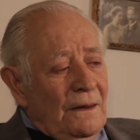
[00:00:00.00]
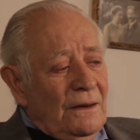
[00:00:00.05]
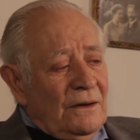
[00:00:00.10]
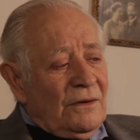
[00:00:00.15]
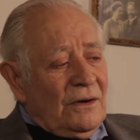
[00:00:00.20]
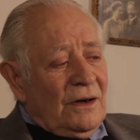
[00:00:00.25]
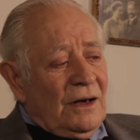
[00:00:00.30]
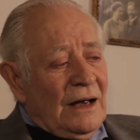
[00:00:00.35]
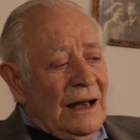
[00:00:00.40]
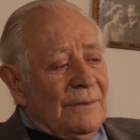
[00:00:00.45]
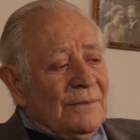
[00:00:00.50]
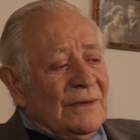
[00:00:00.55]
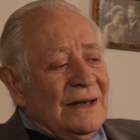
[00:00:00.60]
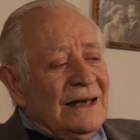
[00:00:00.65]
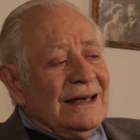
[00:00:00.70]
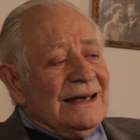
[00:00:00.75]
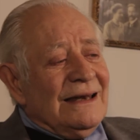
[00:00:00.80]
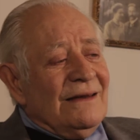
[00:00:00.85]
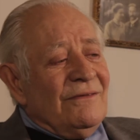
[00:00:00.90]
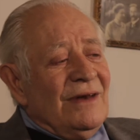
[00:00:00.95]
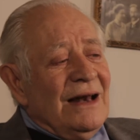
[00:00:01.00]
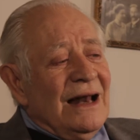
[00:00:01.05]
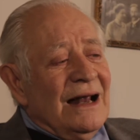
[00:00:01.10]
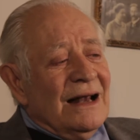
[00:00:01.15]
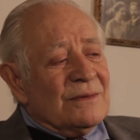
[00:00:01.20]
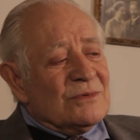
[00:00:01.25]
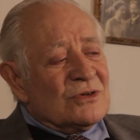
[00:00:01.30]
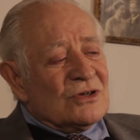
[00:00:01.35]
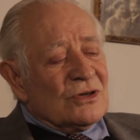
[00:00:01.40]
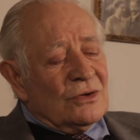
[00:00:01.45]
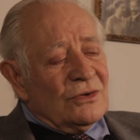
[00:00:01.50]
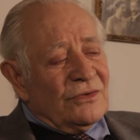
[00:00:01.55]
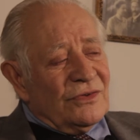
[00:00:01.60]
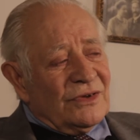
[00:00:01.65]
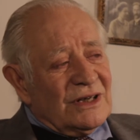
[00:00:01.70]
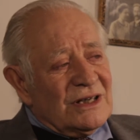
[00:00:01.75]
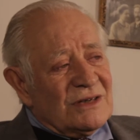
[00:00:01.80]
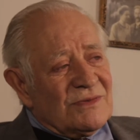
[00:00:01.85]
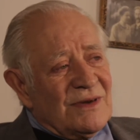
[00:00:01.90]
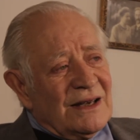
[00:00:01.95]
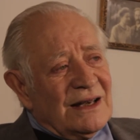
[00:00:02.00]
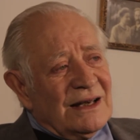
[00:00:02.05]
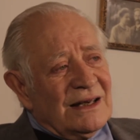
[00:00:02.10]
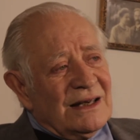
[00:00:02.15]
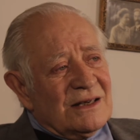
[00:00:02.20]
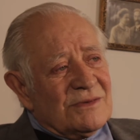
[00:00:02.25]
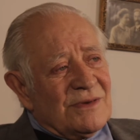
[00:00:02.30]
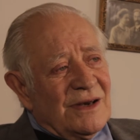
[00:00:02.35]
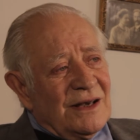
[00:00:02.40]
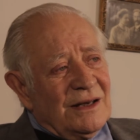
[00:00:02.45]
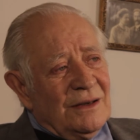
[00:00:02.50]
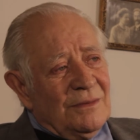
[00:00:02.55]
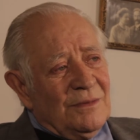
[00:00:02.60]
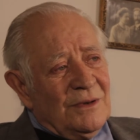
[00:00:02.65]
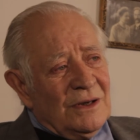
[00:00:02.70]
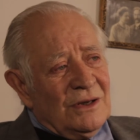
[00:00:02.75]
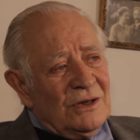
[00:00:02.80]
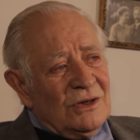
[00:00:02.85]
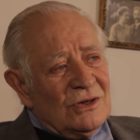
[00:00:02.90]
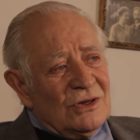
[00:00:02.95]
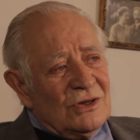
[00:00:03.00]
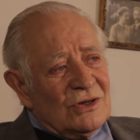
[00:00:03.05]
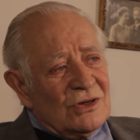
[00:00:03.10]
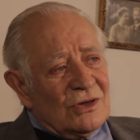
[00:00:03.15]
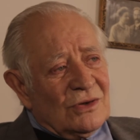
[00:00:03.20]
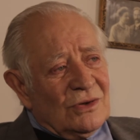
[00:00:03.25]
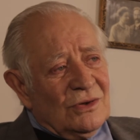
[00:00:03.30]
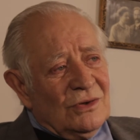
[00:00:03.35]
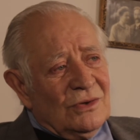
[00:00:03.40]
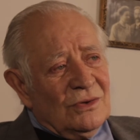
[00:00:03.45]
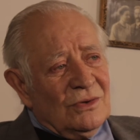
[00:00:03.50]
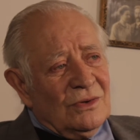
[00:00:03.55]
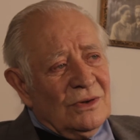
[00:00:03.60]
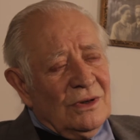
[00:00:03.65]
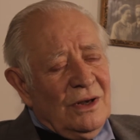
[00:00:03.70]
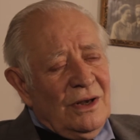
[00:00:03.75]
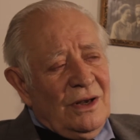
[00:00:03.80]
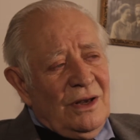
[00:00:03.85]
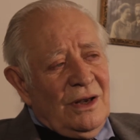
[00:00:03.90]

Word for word: äh, haben ihn die Wilhelmsdorfer, das war ja die zweite pietistische Gründung